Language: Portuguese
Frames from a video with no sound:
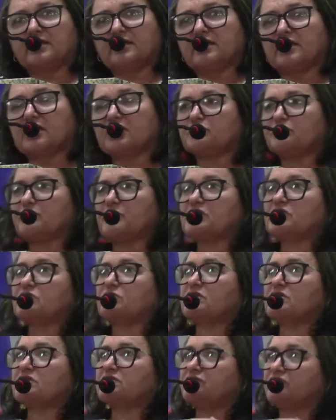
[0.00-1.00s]
que as
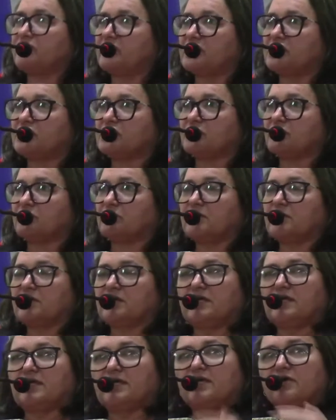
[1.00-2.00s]
pessoas vejam
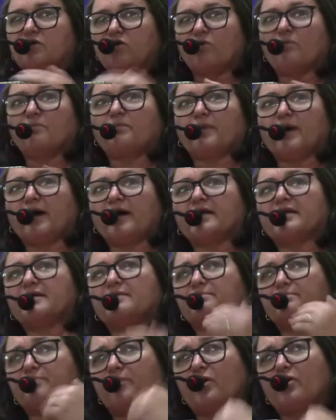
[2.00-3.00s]
e comparem
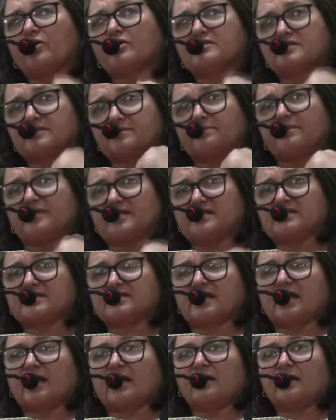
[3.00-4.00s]
e possam
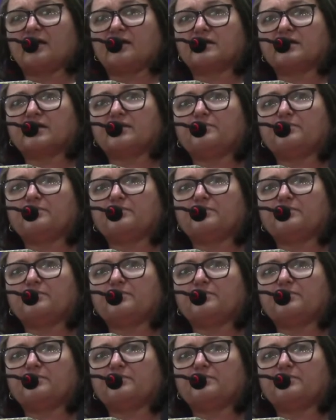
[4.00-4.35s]
pensar